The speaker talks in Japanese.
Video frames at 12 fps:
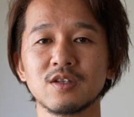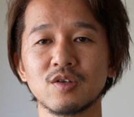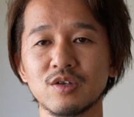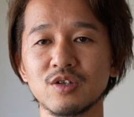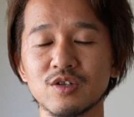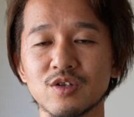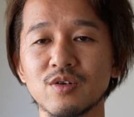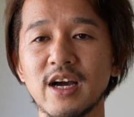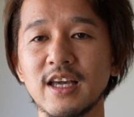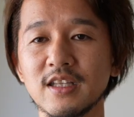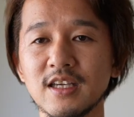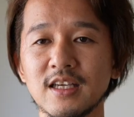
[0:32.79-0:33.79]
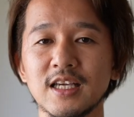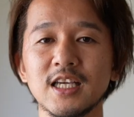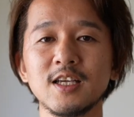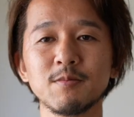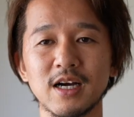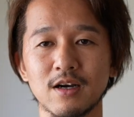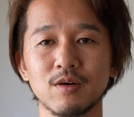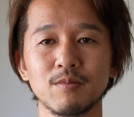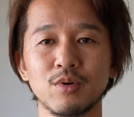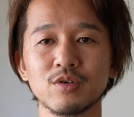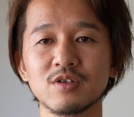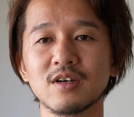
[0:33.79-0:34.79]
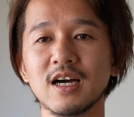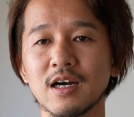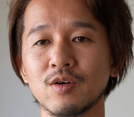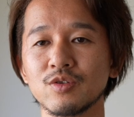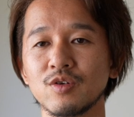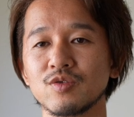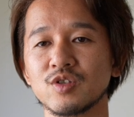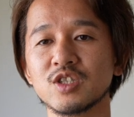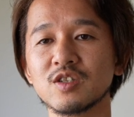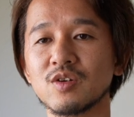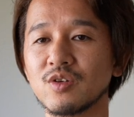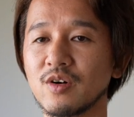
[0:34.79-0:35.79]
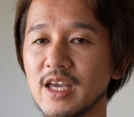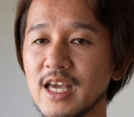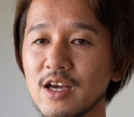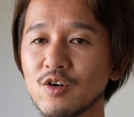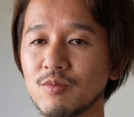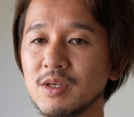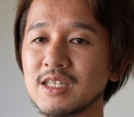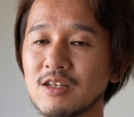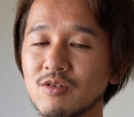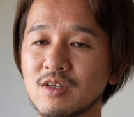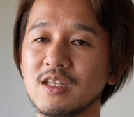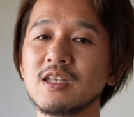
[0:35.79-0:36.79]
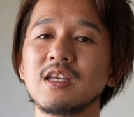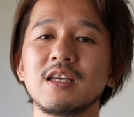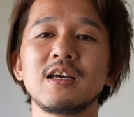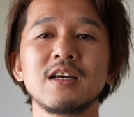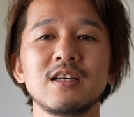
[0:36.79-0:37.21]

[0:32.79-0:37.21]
という具合に今僕がこの後ろの絵を見た時に